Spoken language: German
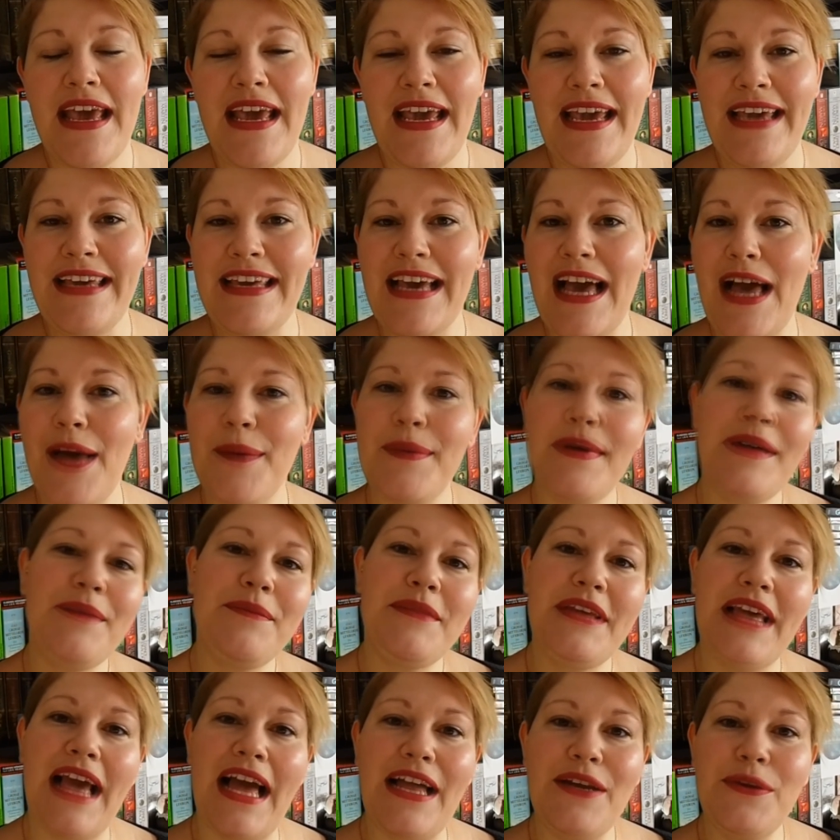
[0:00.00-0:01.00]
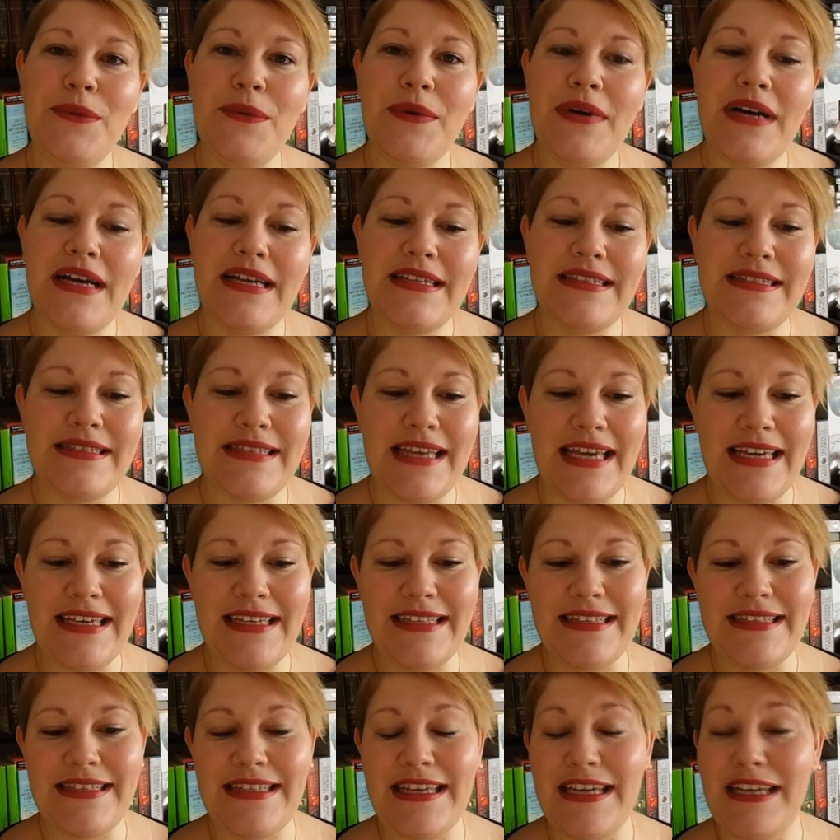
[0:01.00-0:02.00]
Ich habe im Januar
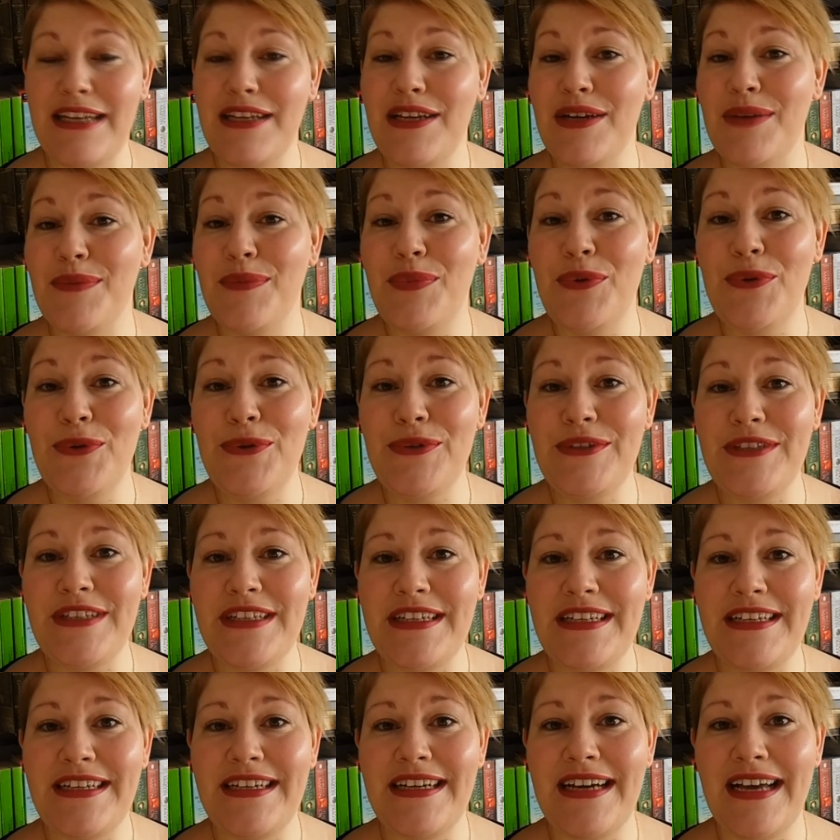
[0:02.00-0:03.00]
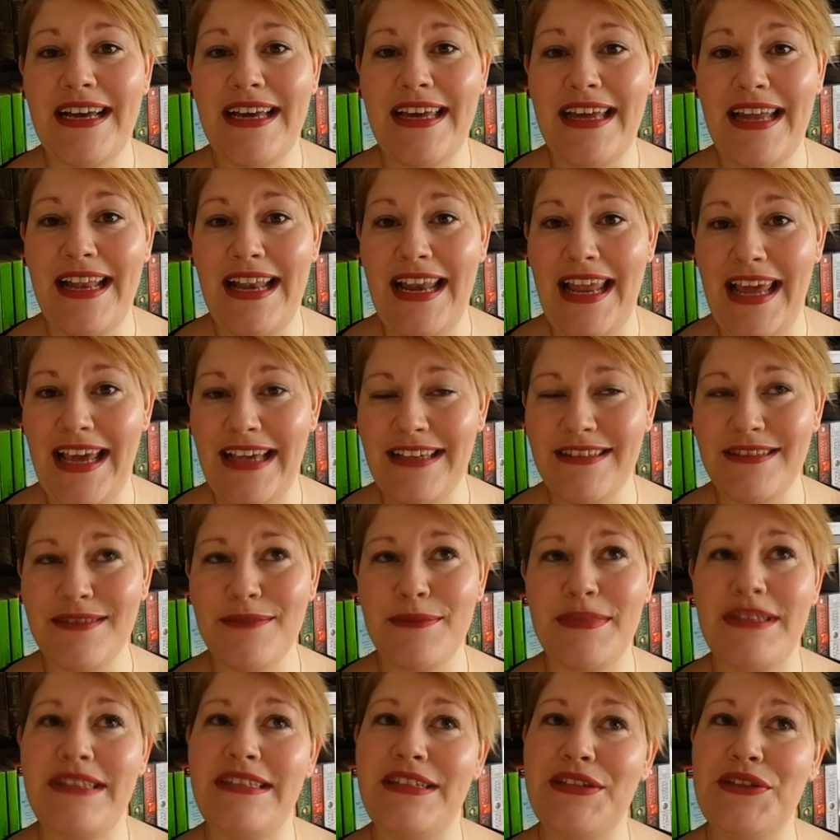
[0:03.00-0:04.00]
16 Bücher
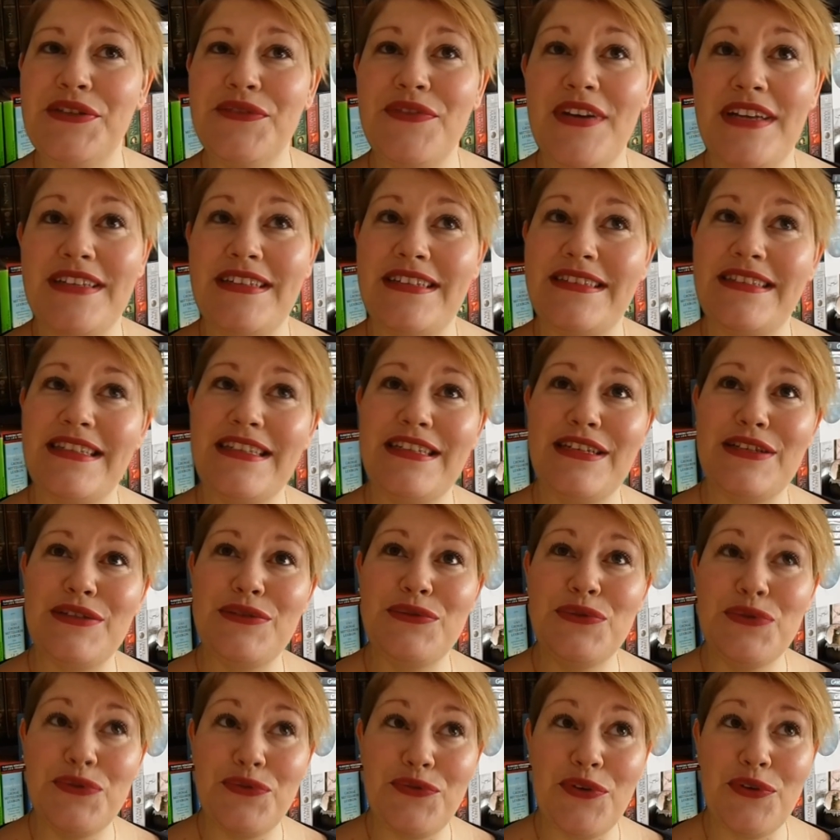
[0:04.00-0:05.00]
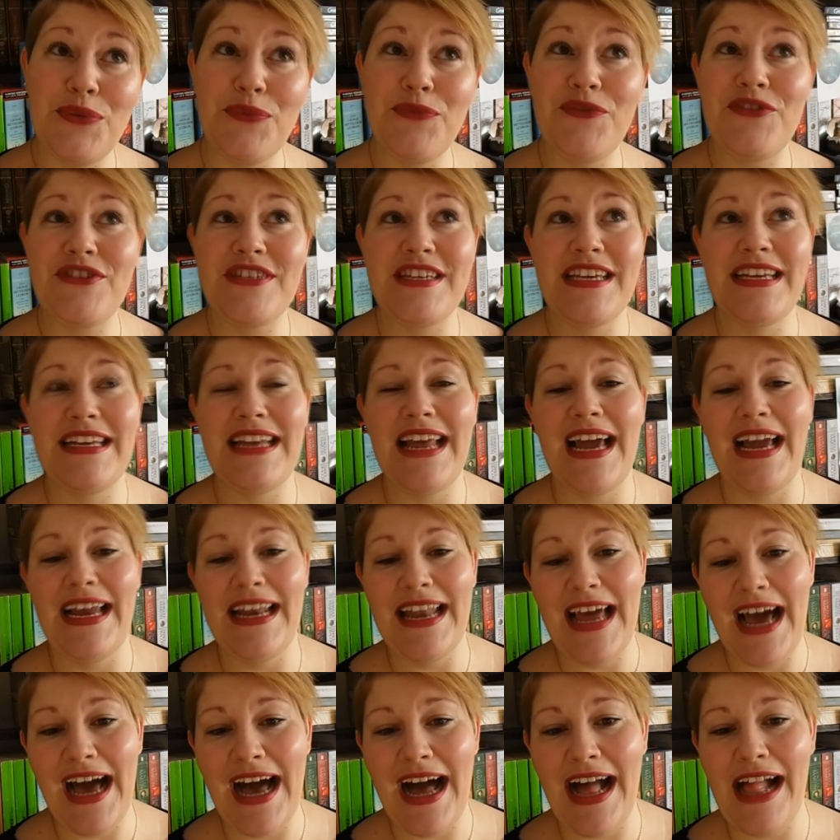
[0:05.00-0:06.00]
gelesen, beziehungsweise sind es nur
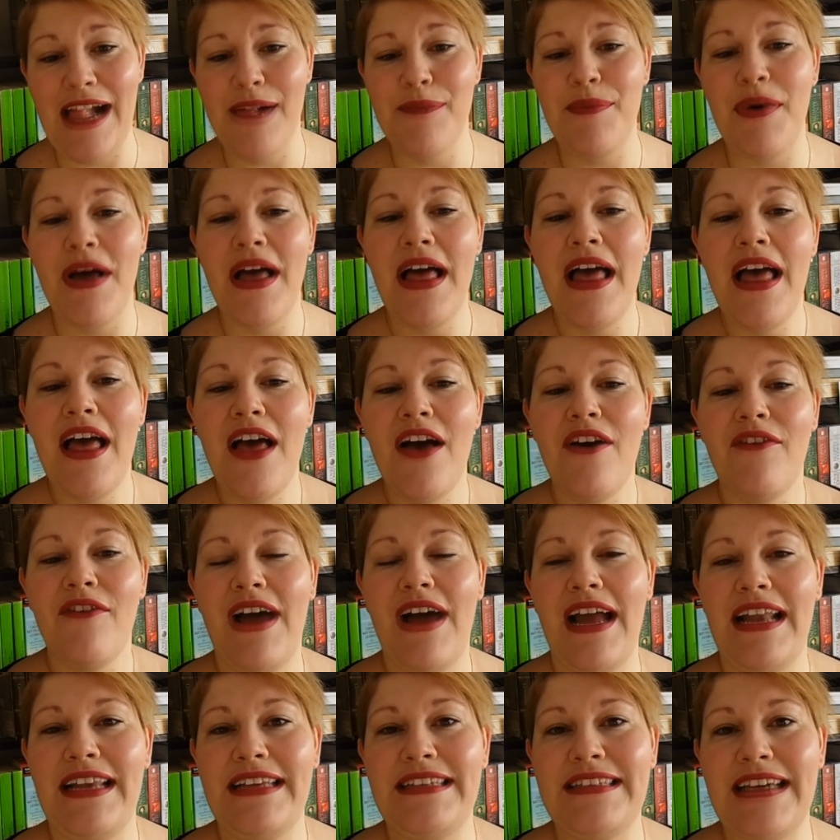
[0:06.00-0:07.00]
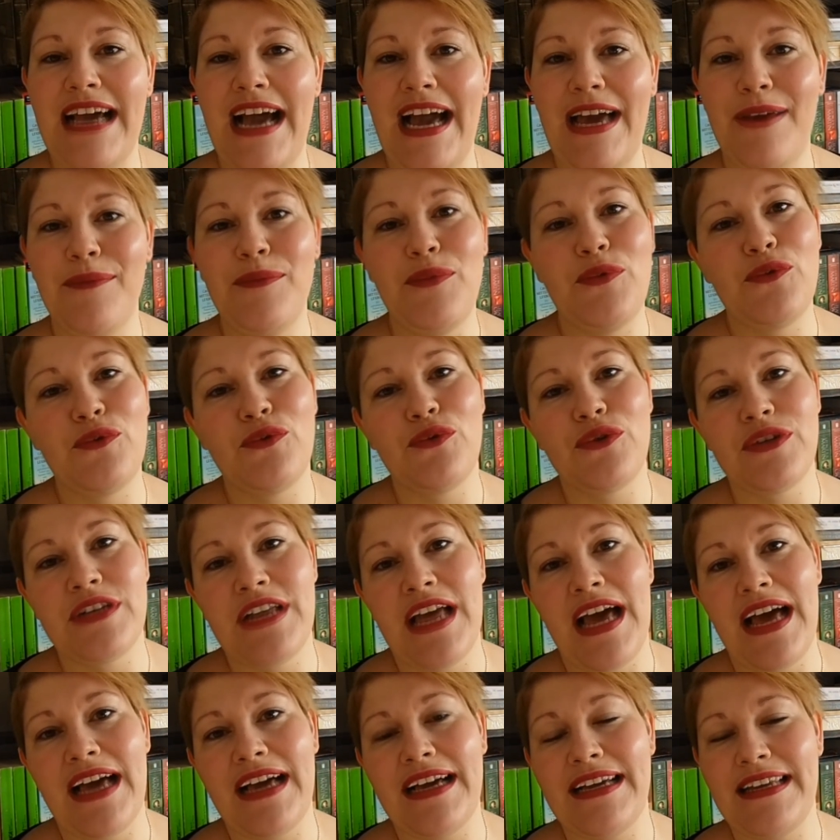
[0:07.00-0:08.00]
15,5, weil ich ein Buch
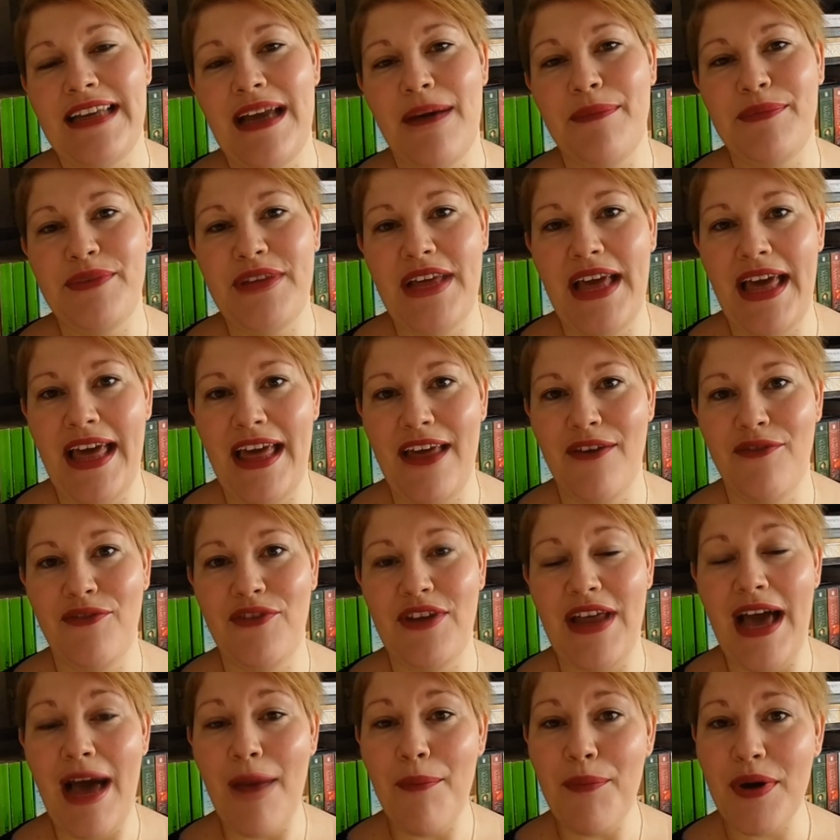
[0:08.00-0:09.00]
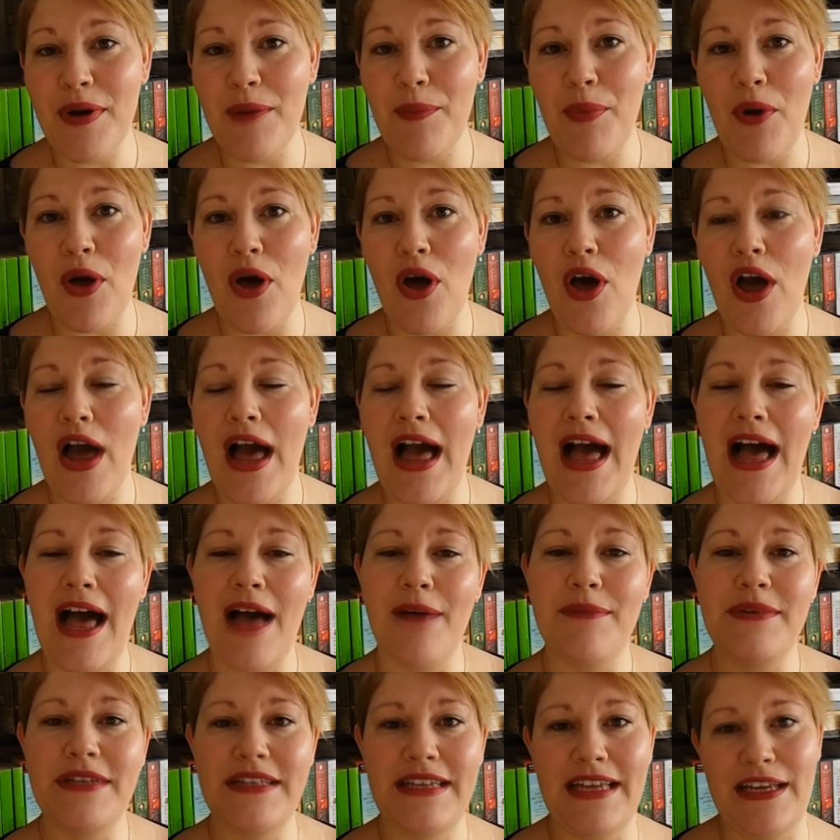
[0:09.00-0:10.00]
nach knapp der Hälfte abgebrochen
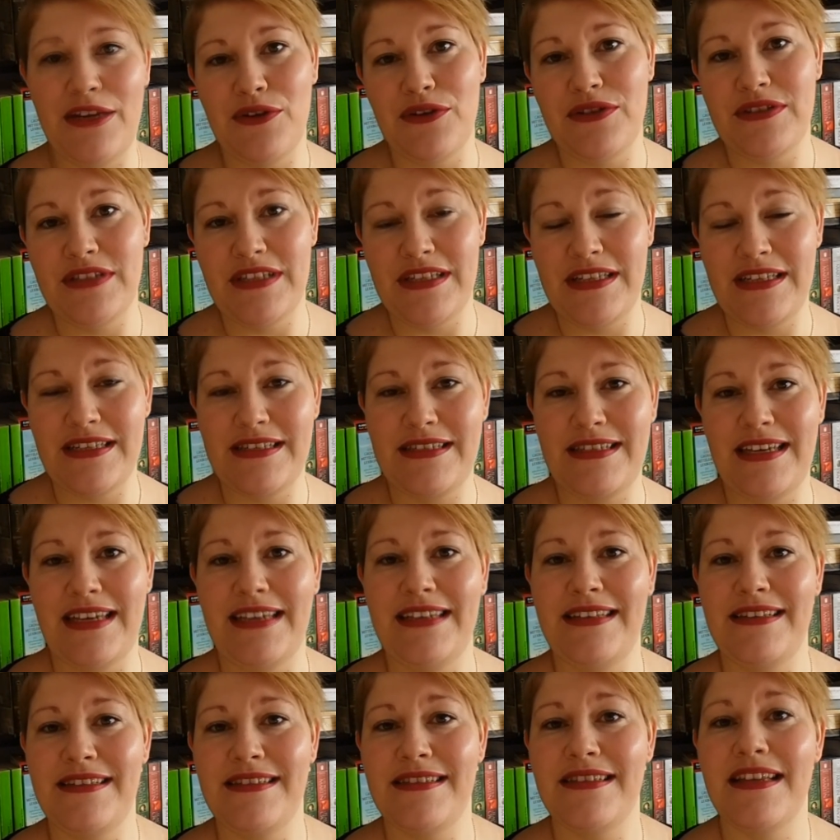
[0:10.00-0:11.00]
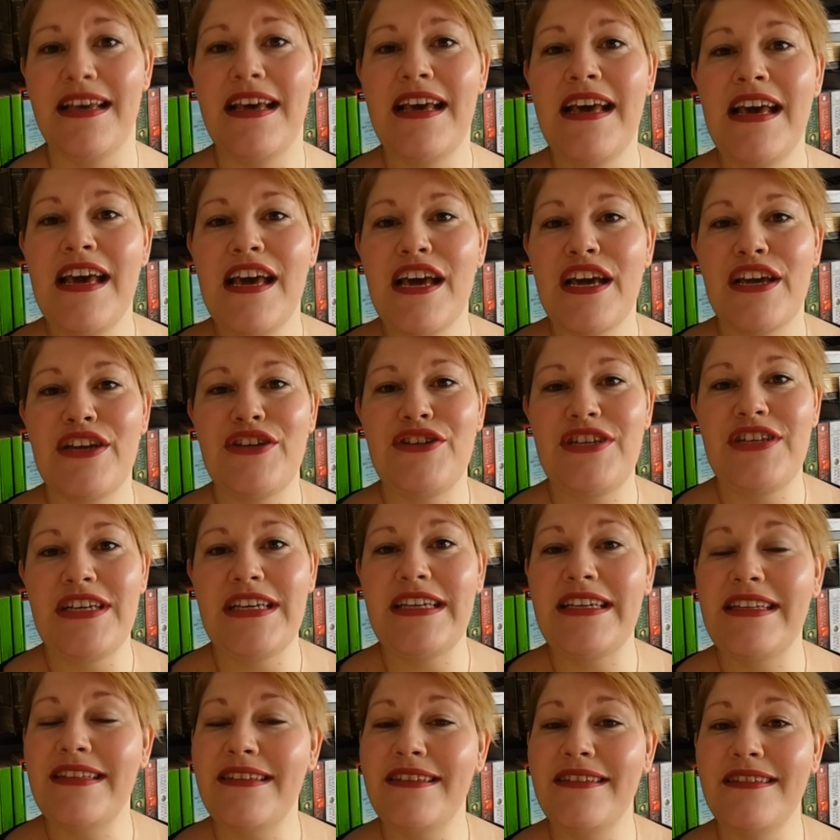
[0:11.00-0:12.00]
habe. Dennoch sind es 16
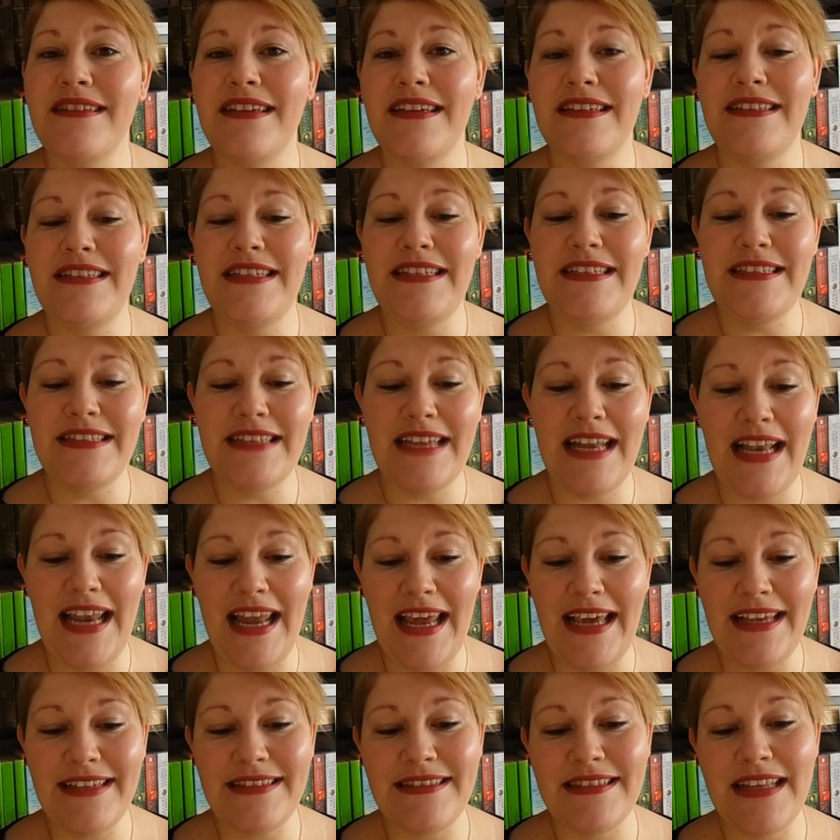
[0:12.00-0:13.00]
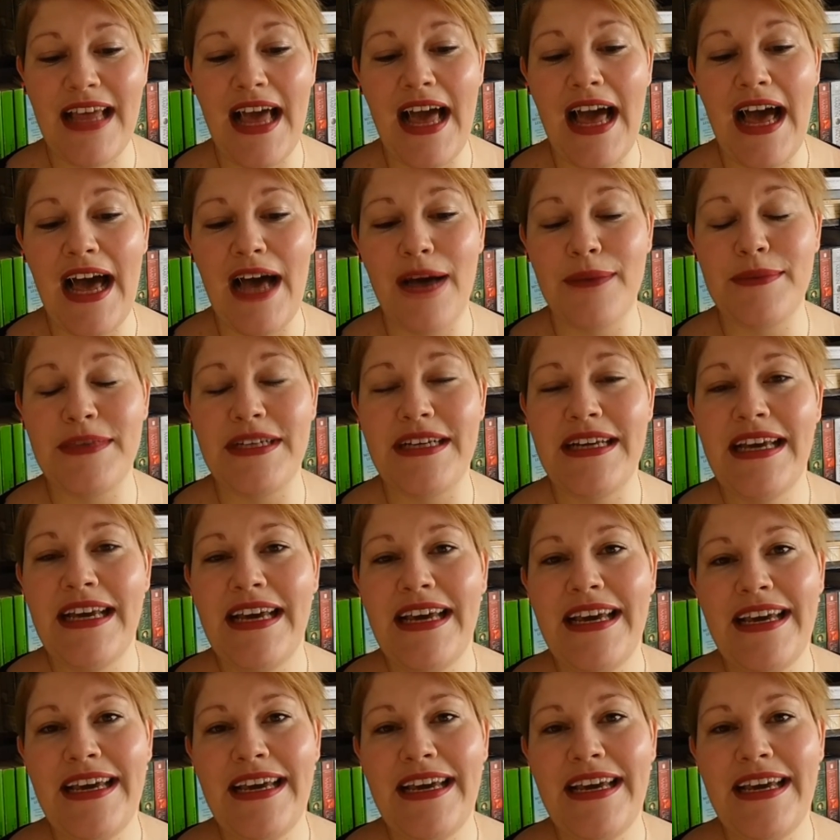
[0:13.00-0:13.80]
Geschichten, die ich gelesen habe.